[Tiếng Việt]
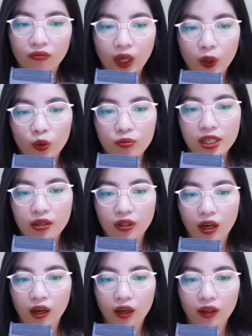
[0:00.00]
Mấy hôm sau
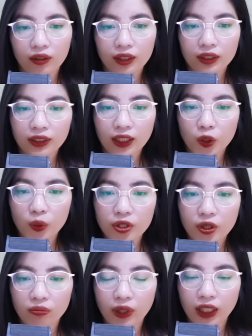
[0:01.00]
đó, nhân lúc
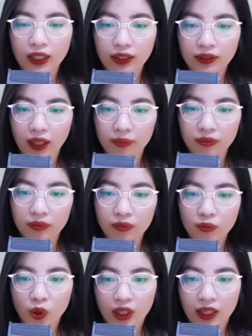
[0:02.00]
chồng mình đang tắm,
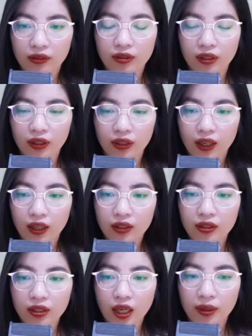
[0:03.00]
một lần nữa
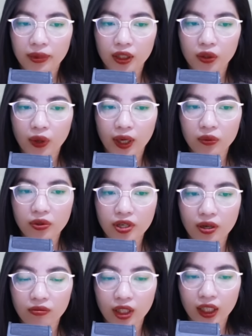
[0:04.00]
Như cầm điện thoại của
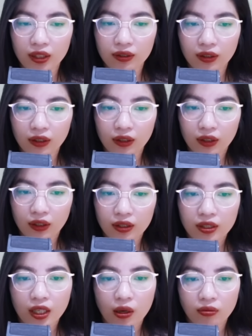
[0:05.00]
chồng lên.
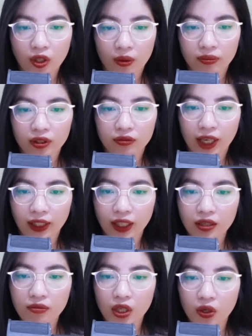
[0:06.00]
Như học lòm được vài
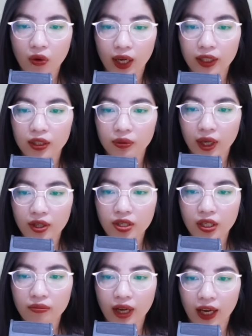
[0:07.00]
cách mở khóa điện thoại
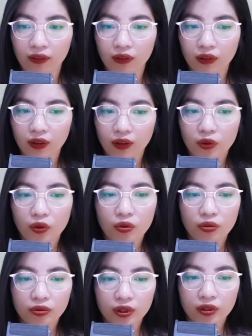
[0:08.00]
trên mạng. Cô
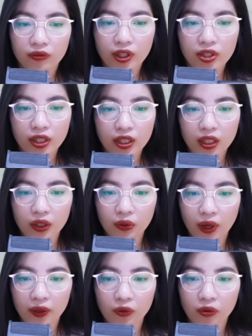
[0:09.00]
cũng thử với chính điện
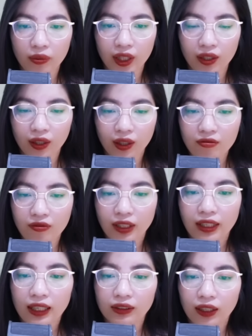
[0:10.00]
thoại của mình và
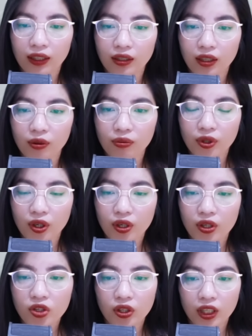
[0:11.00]
đã thành công,
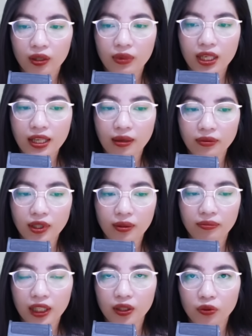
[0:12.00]
cho nên mới dám
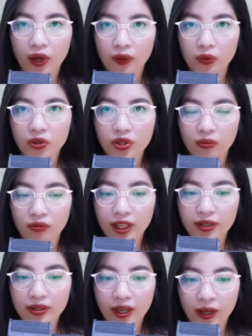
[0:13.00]
cầm điện thoại của chồng
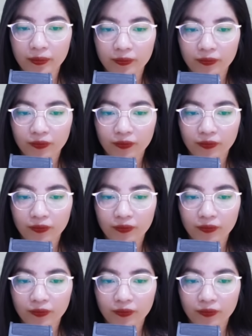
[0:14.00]
lên xem.